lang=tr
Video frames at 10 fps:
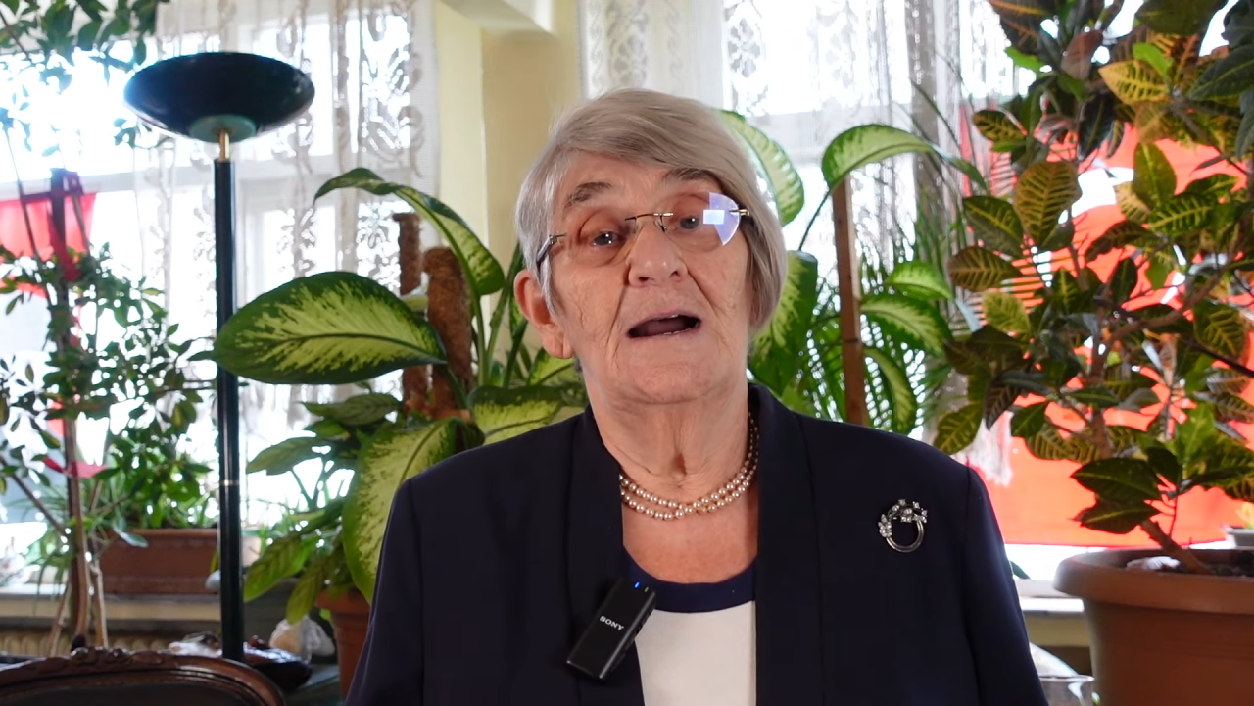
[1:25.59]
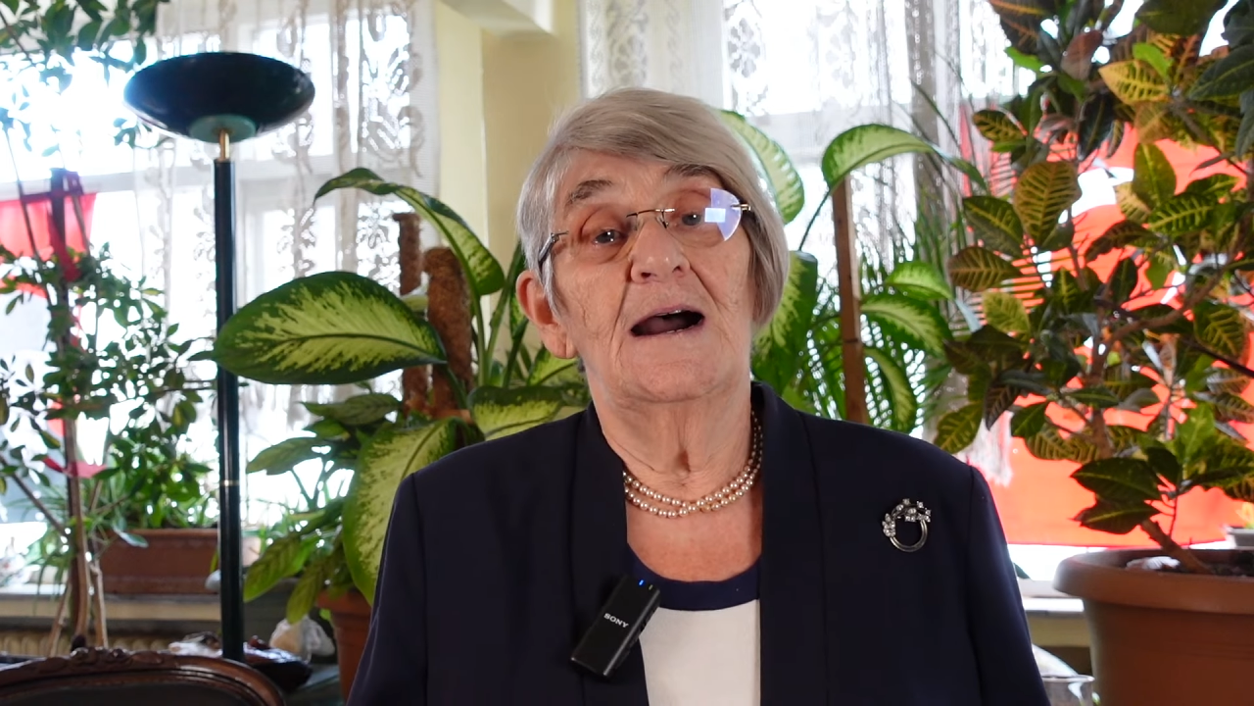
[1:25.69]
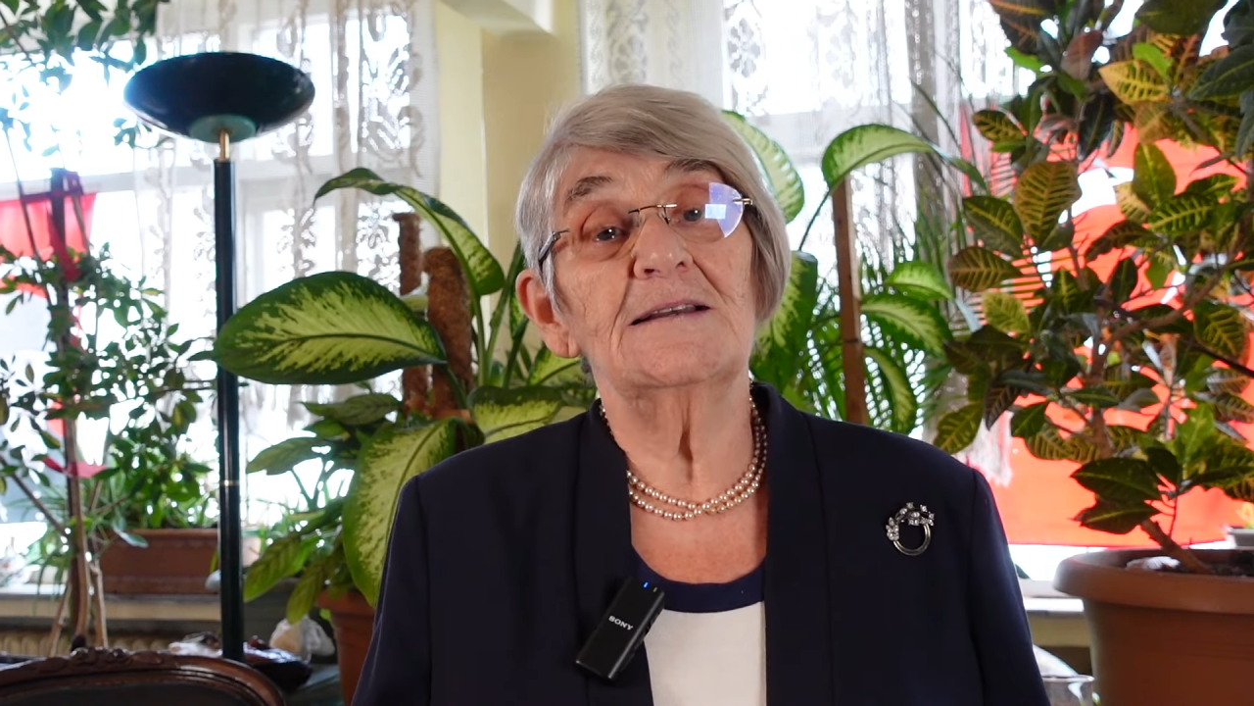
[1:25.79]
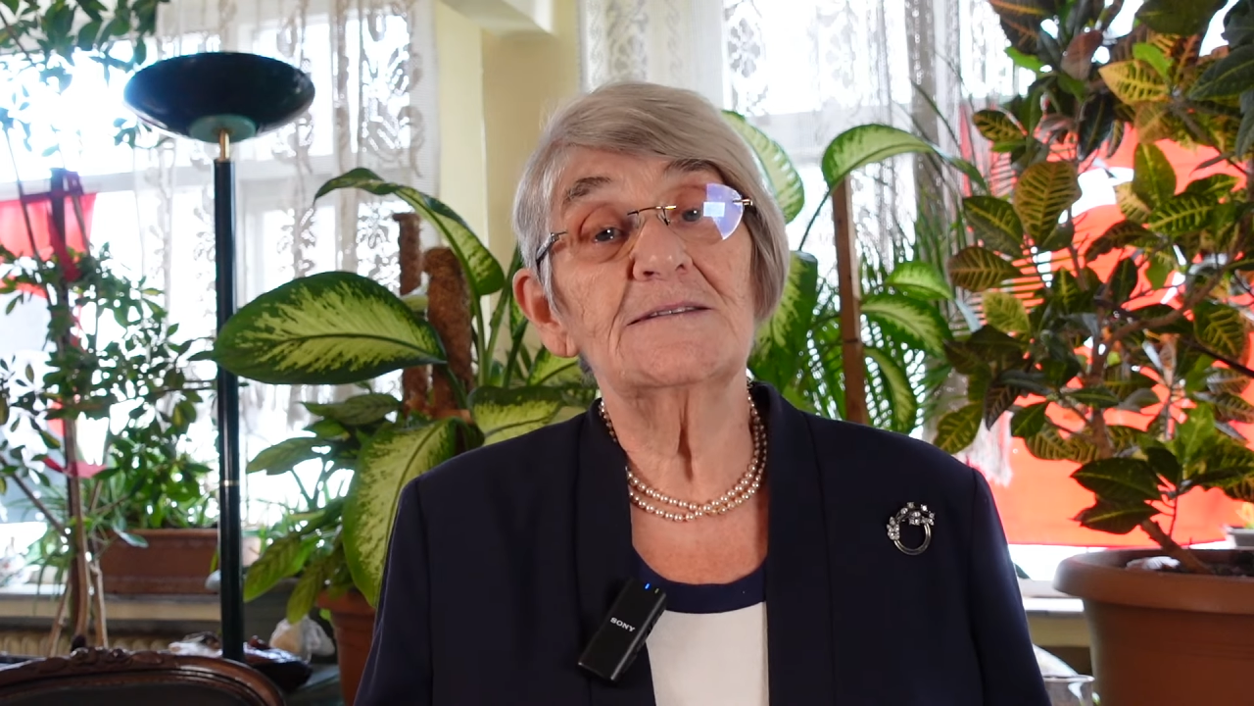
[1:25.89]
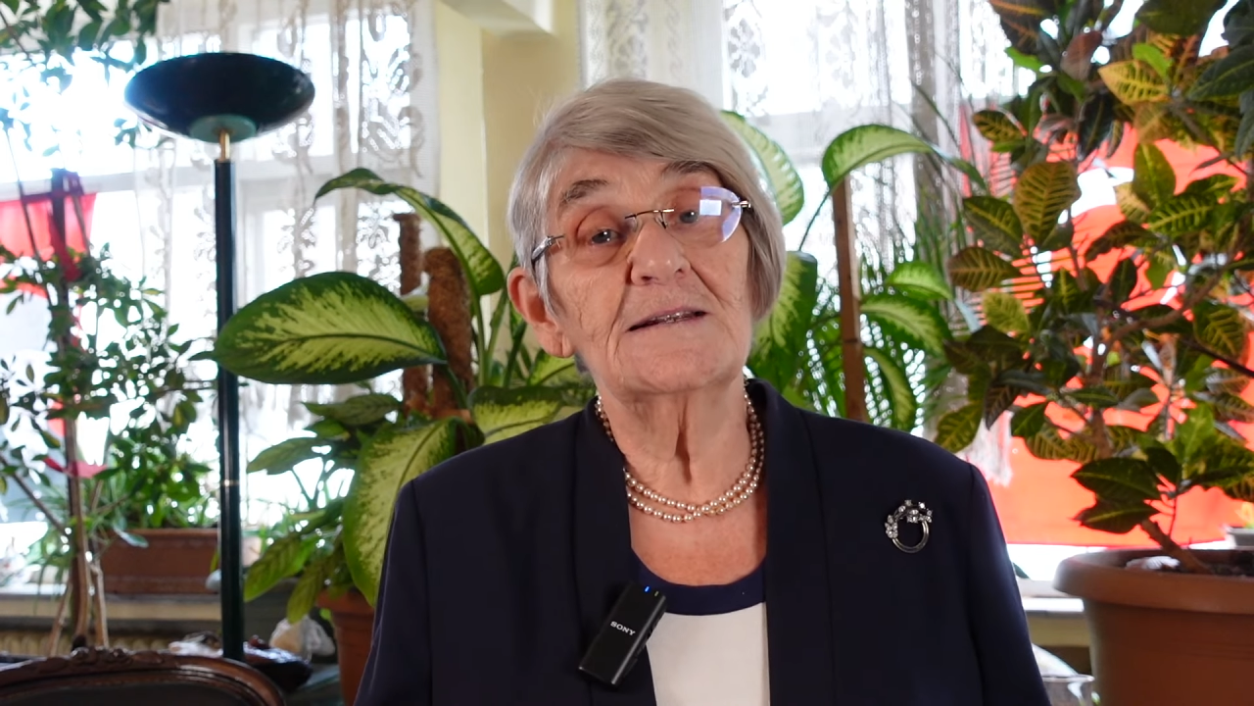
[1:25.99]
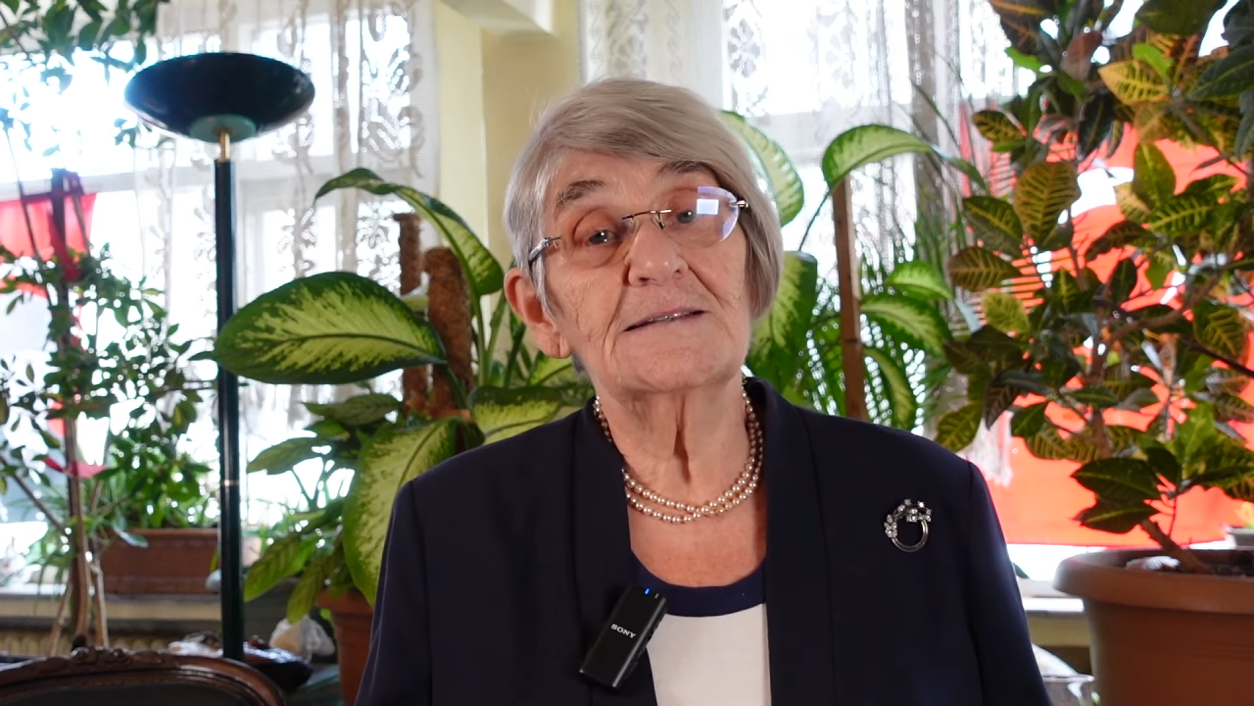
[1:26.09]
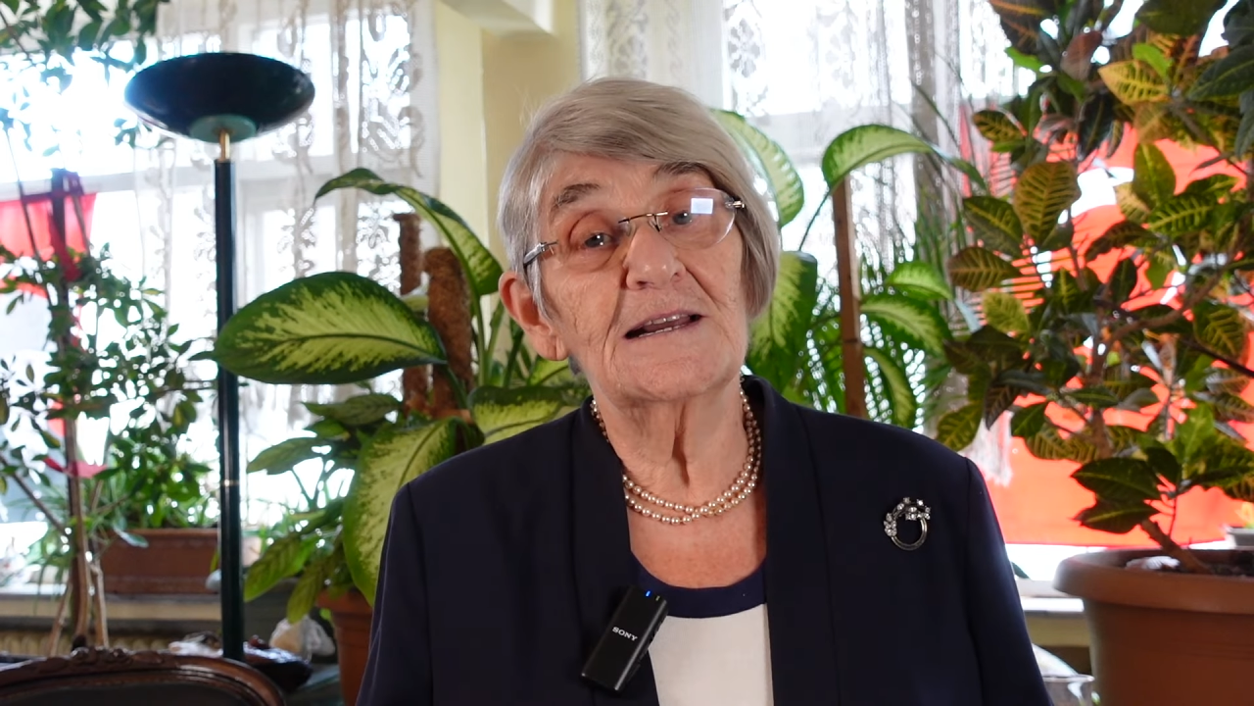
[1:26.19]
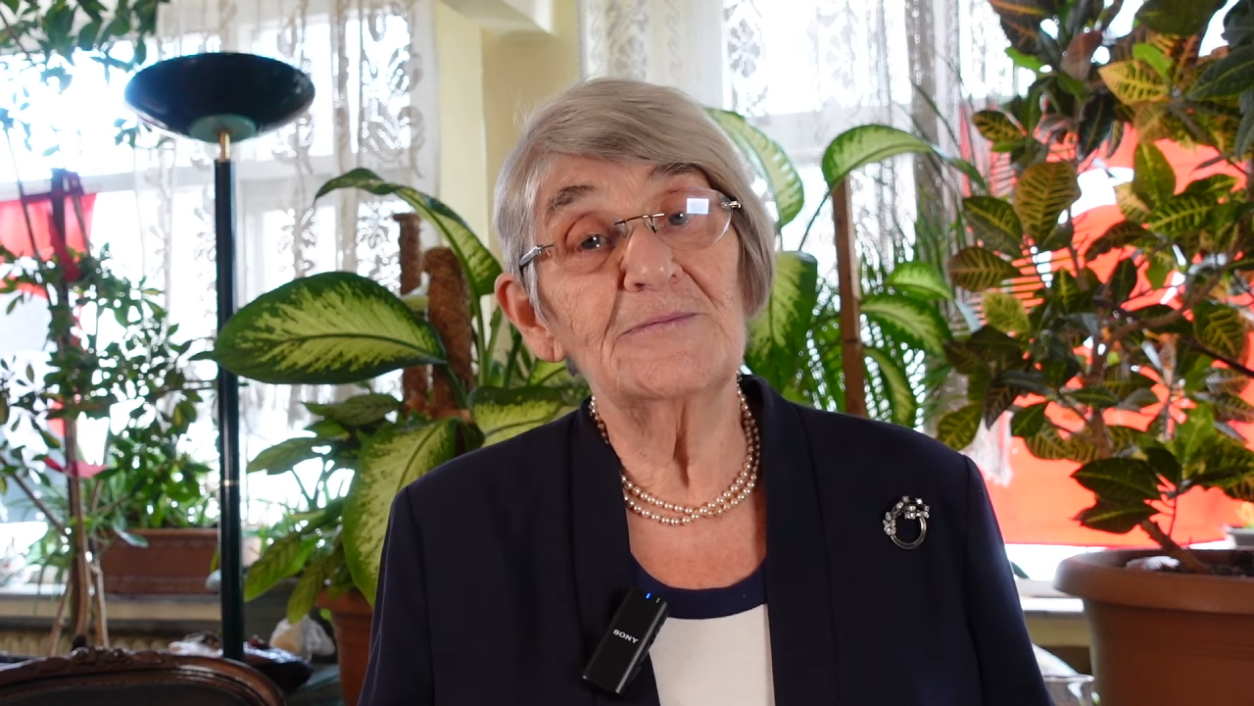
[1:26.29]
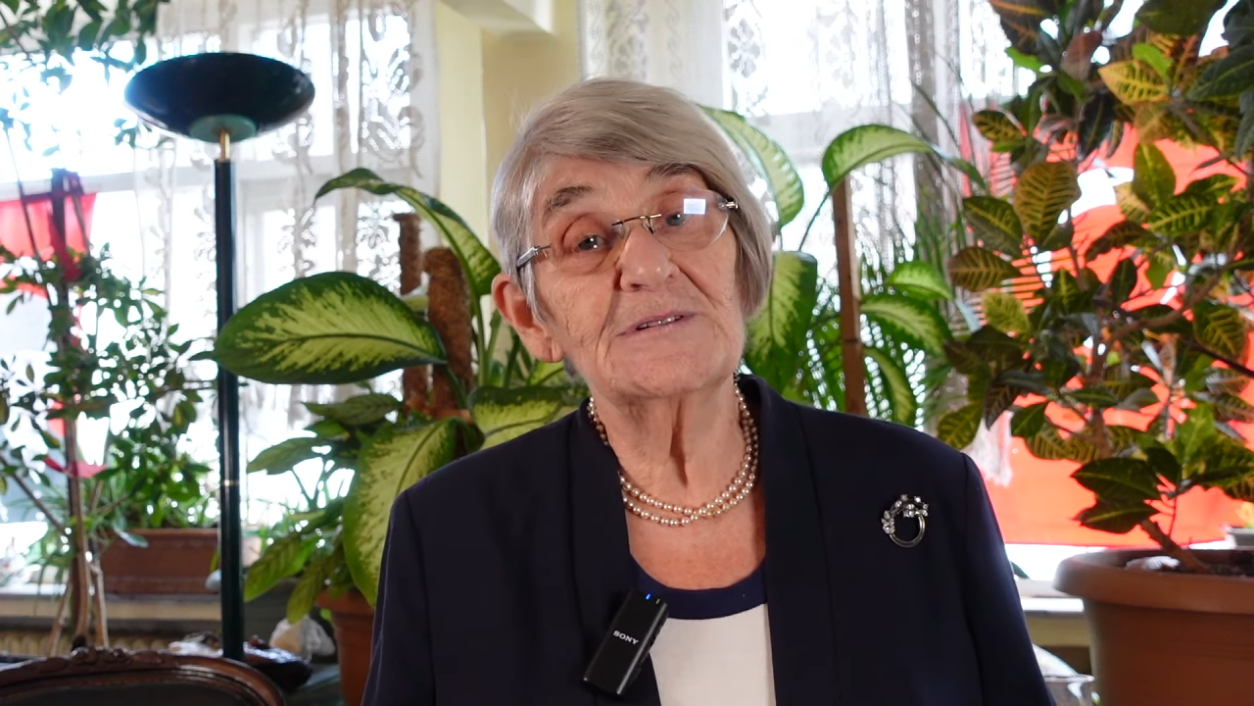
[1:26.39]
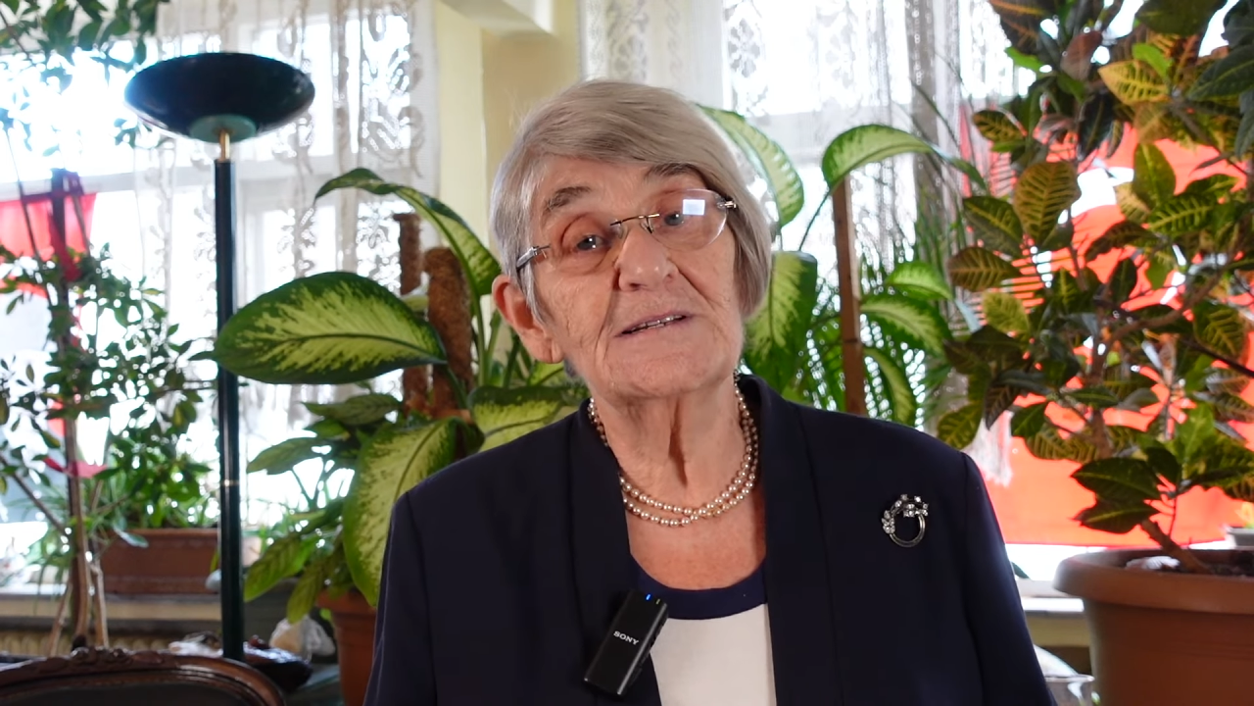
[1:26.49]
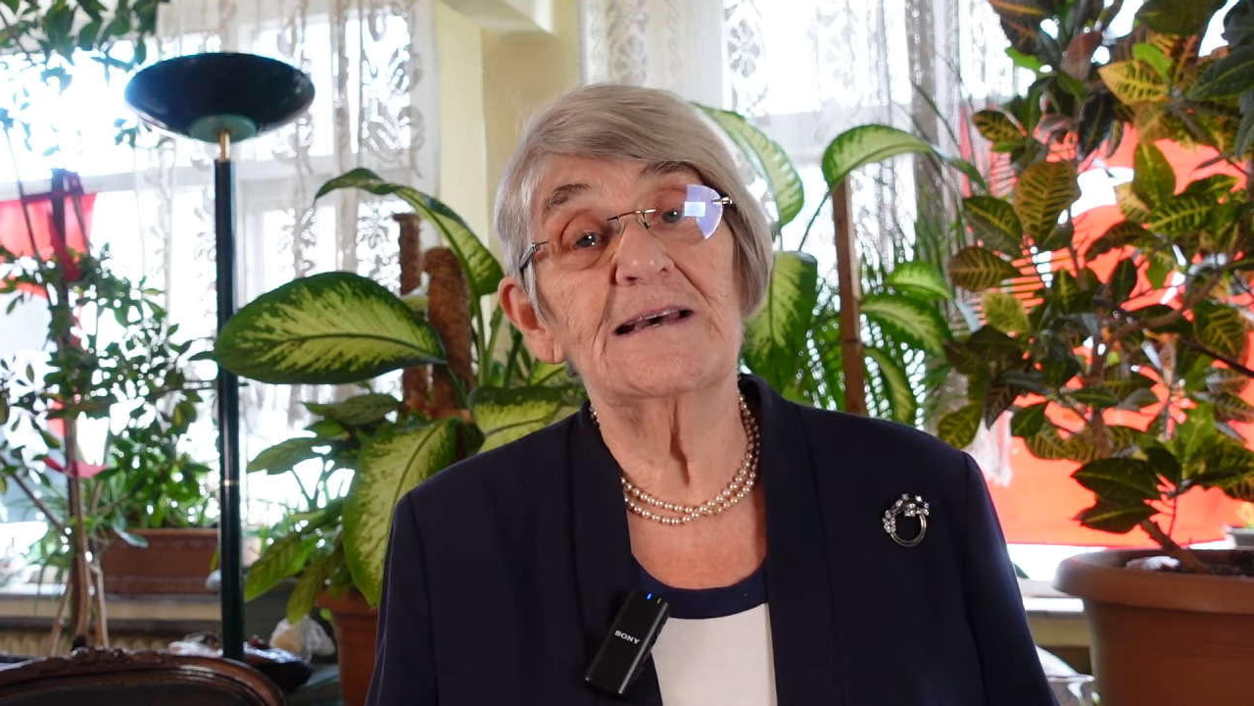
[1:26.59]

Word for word: hastalıklarımızı